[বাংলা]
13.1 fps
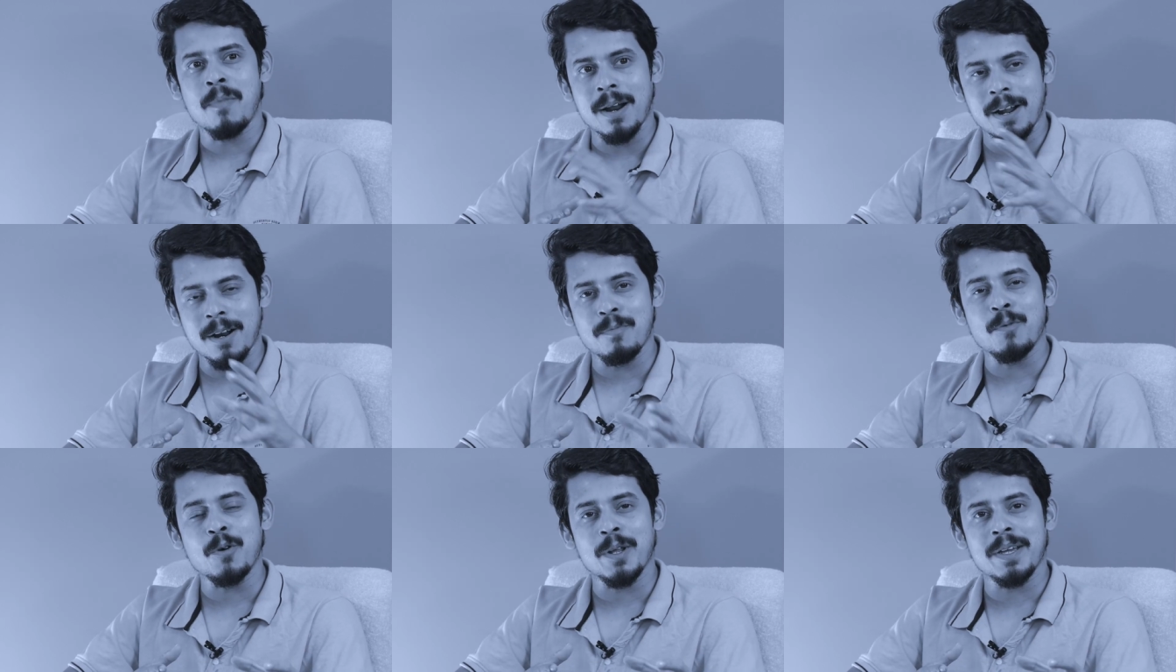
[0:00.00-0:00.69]
পাড়ার
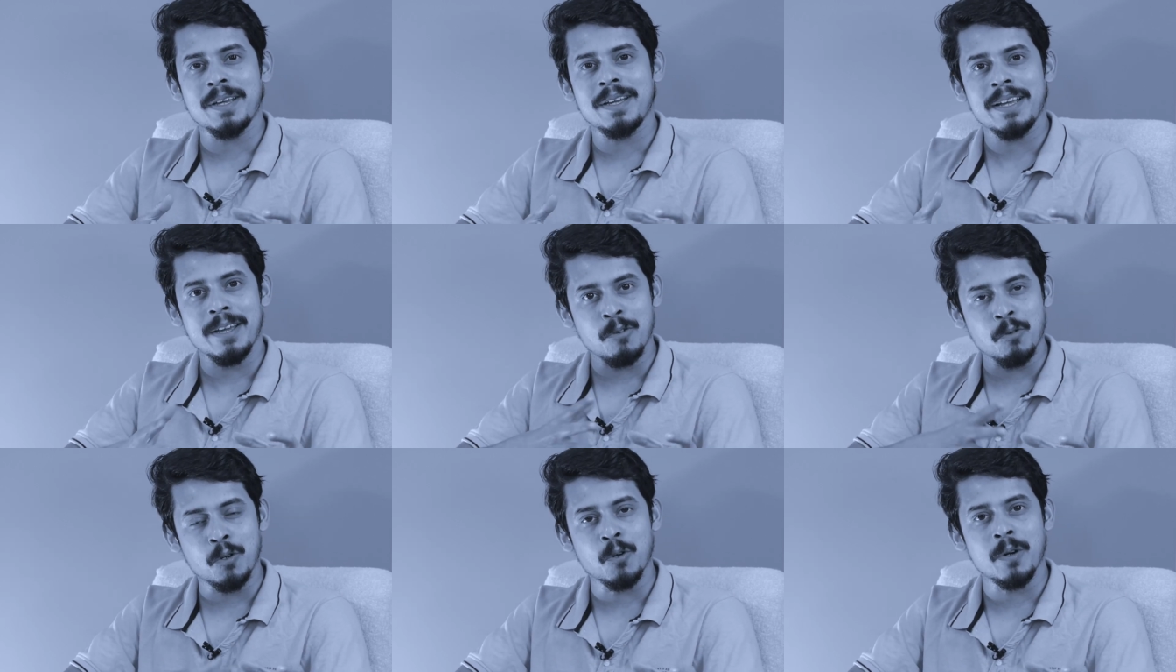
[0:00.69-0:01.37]
মোড়ে এর
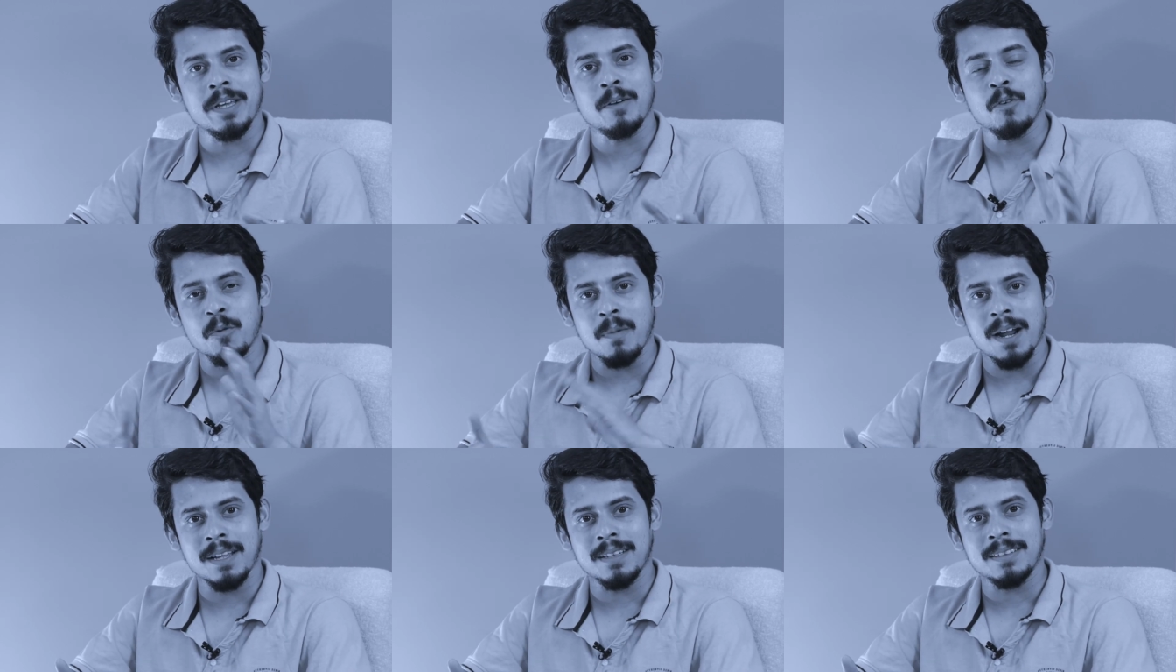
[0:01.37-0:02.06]
উঠোনে ওর
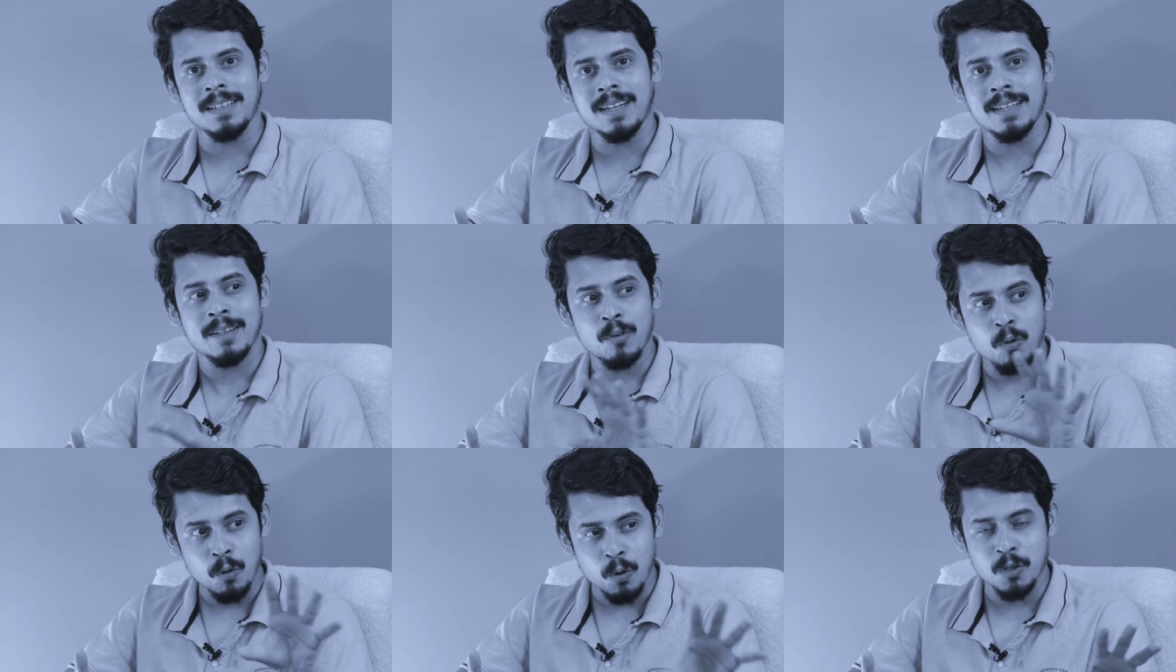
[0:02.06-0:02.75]
বারান্দায়
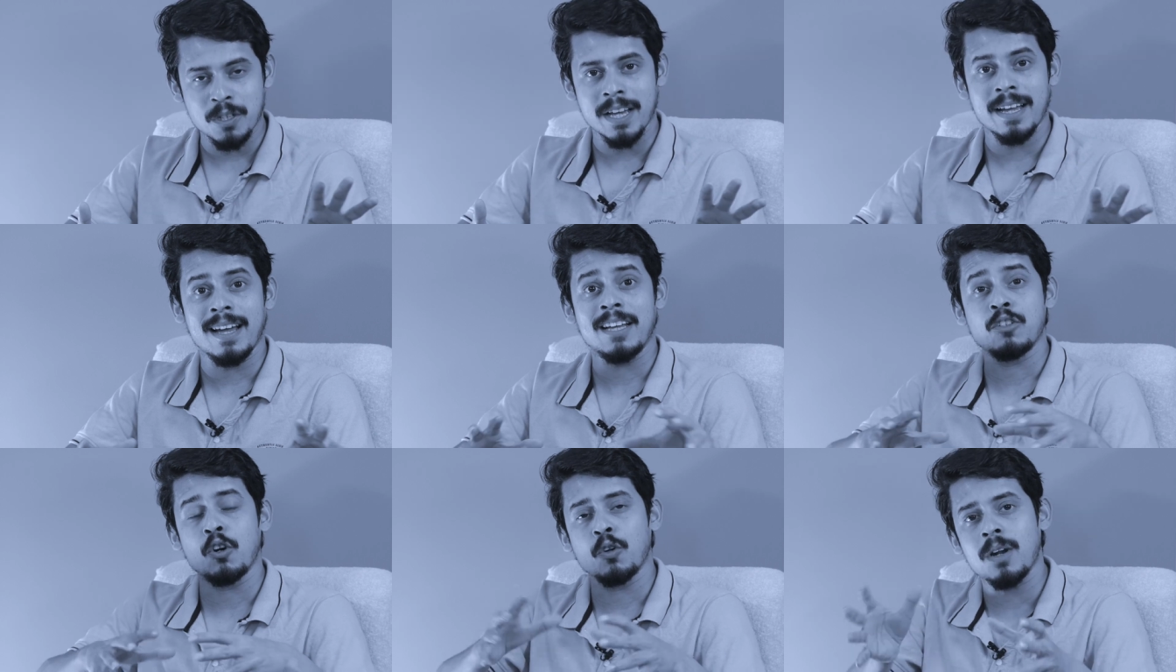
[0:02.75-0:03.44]
অন্য
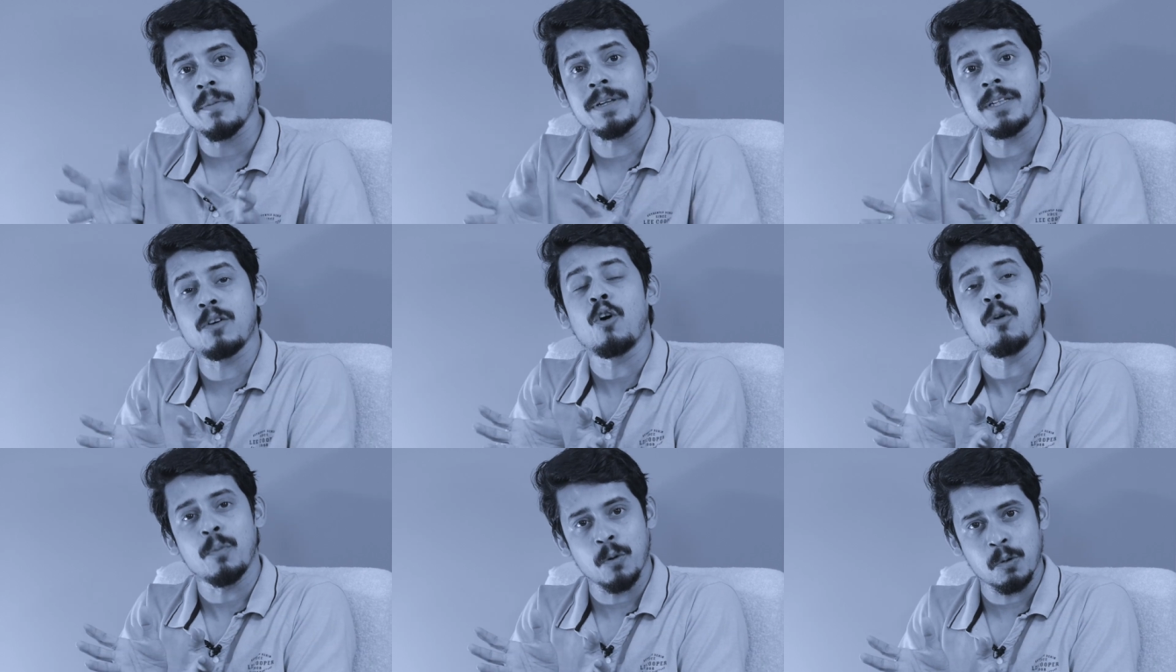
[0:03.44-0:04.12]
জায়গায় জটলা বেঁধে
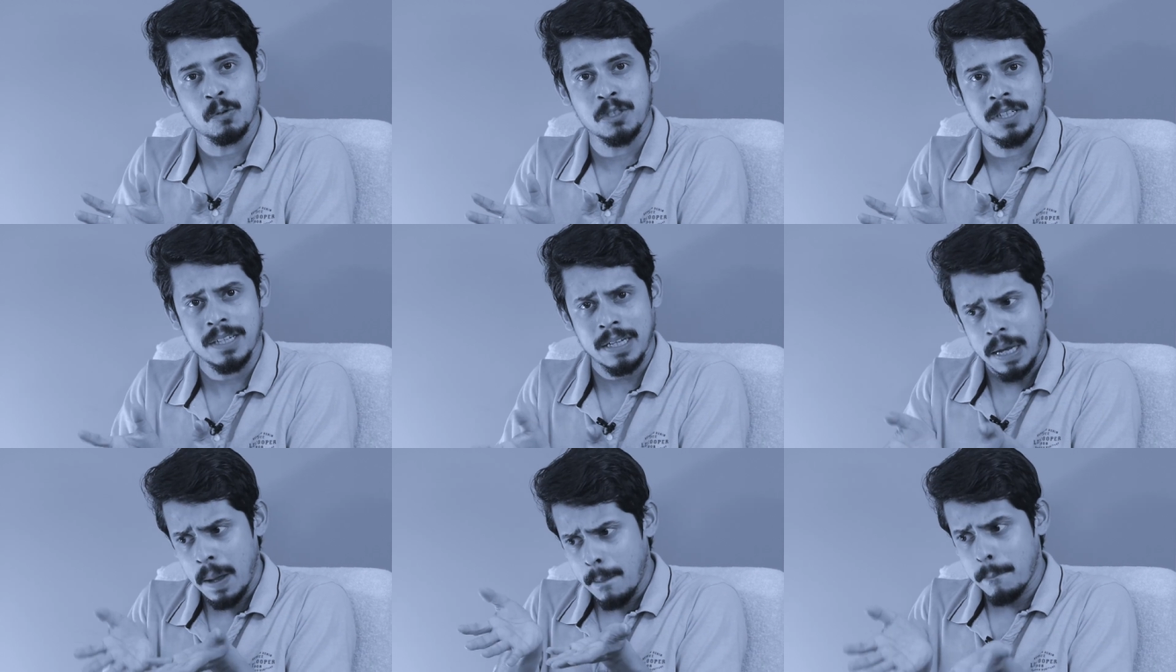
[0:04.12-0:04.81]
গল্প করছে
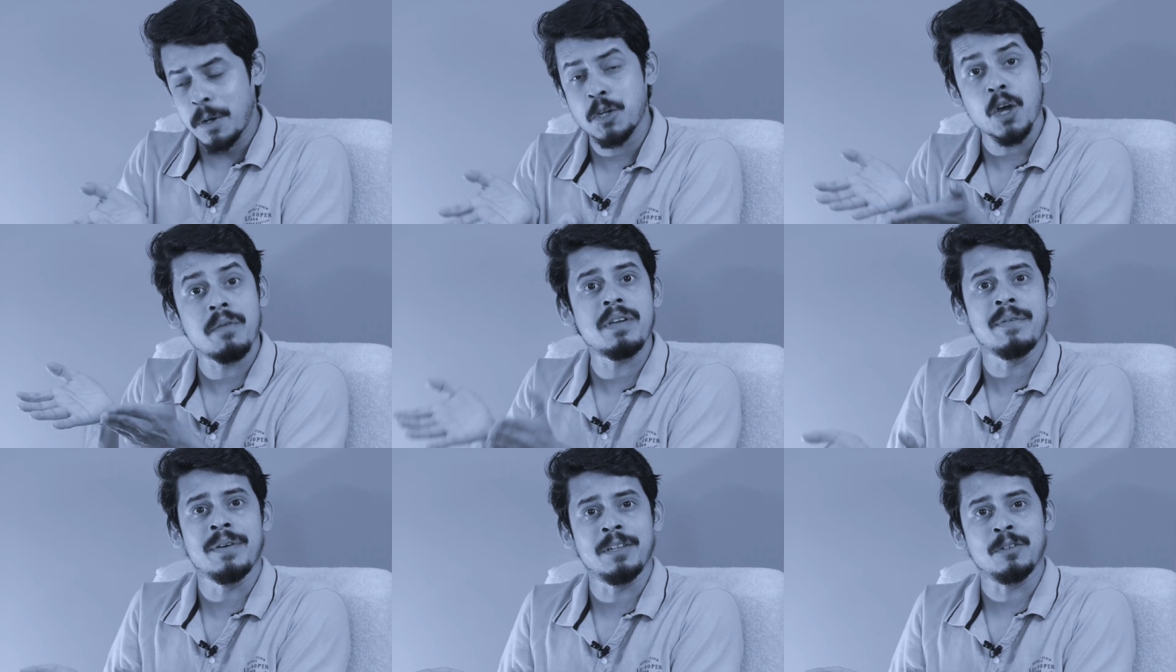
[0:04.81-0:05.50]
বিষয়
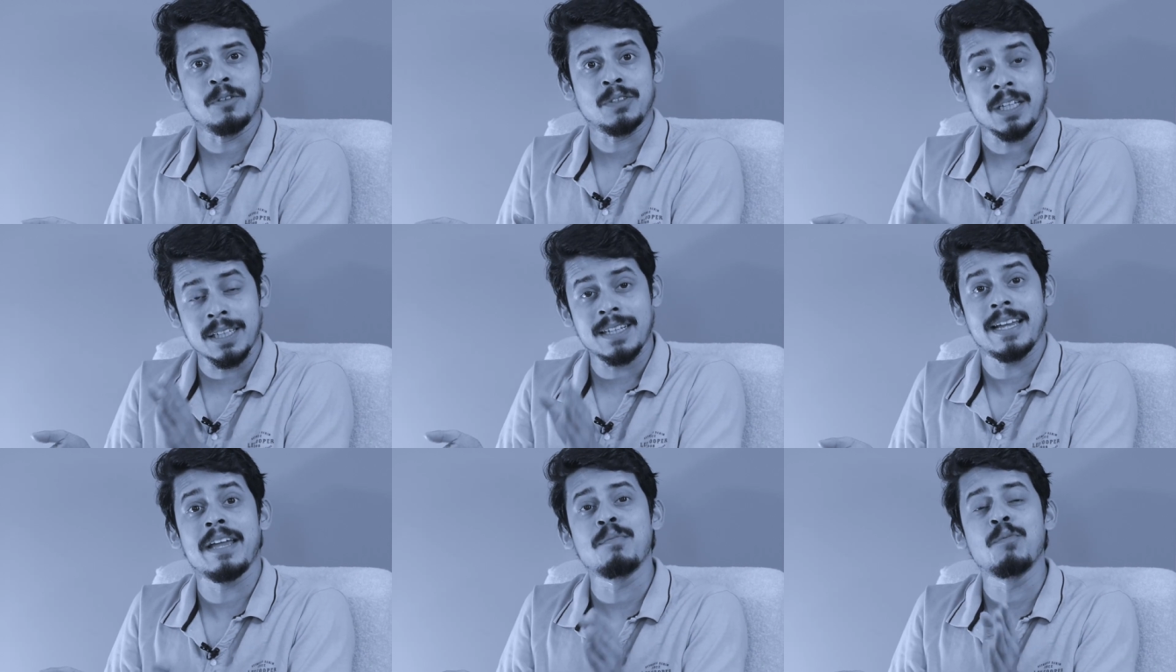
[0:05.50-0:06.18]
বিভিত
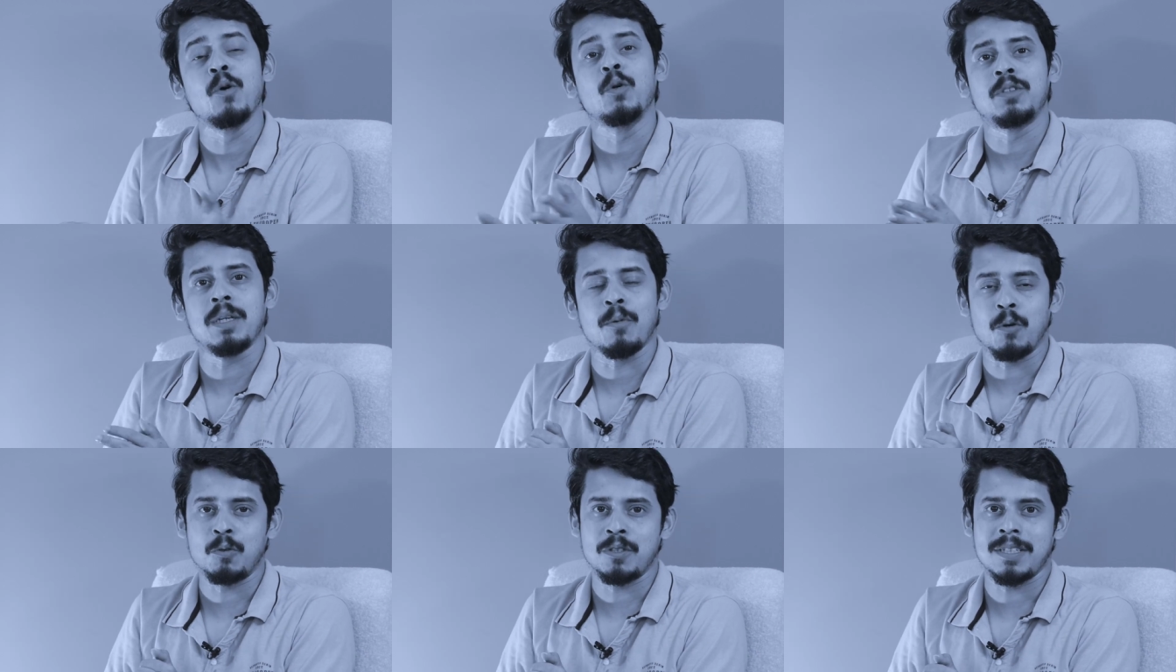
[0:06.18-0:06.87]
তাদেরকে এই মুহূর্তে
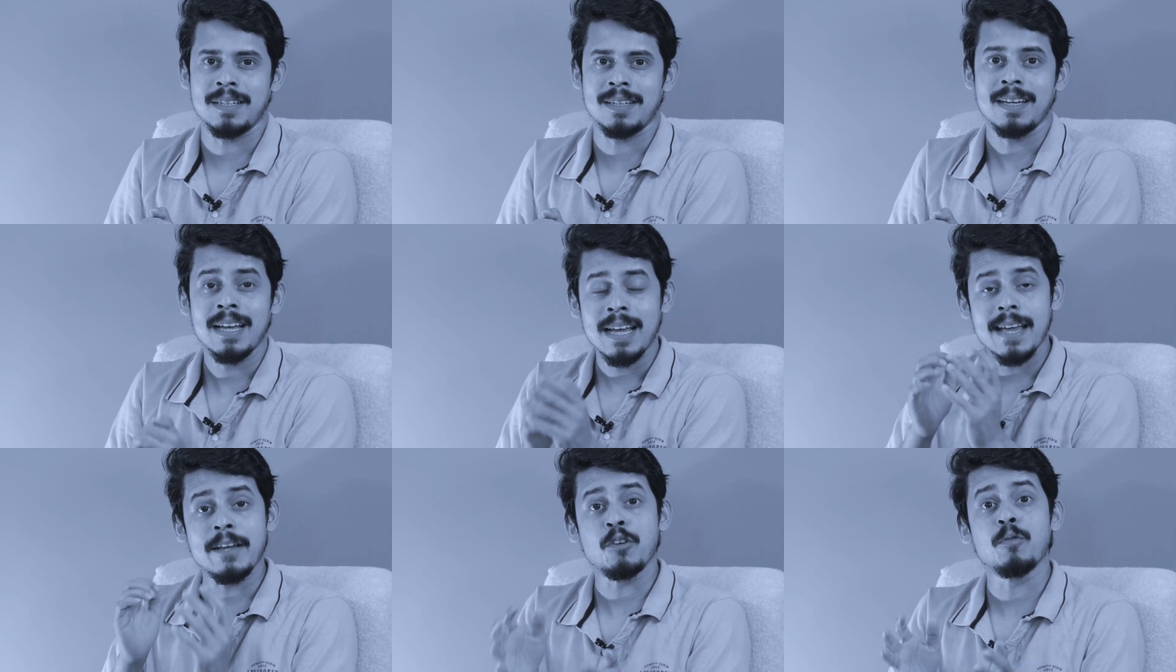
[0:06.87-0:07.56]
বলুন যে
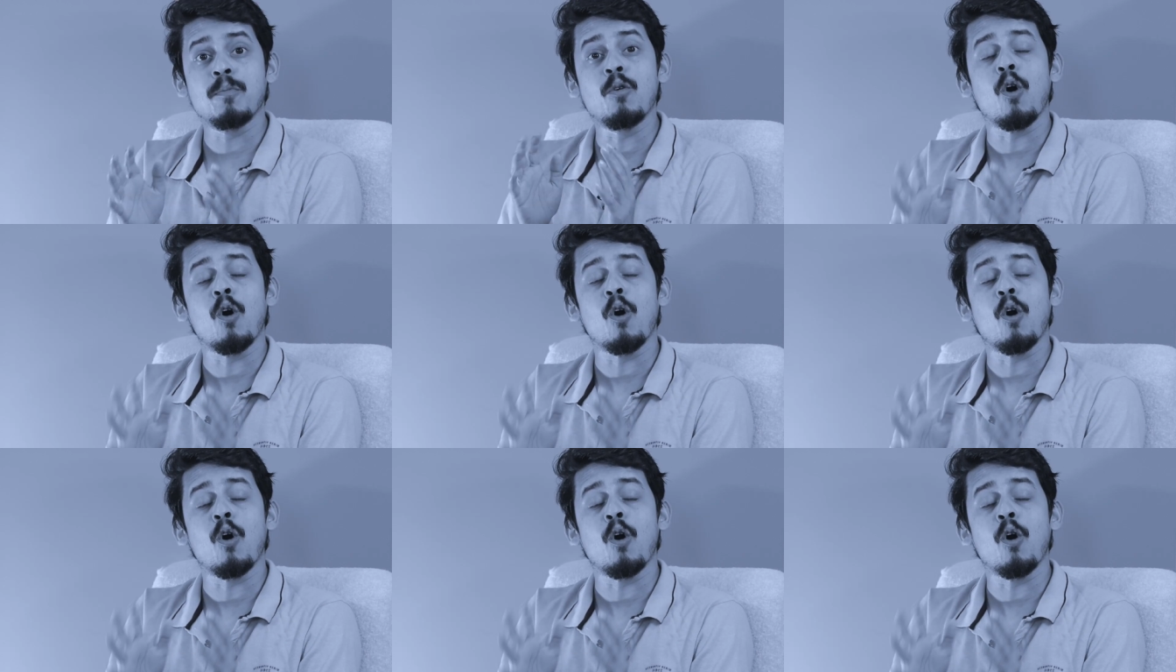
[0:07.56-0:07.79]
এই রূপ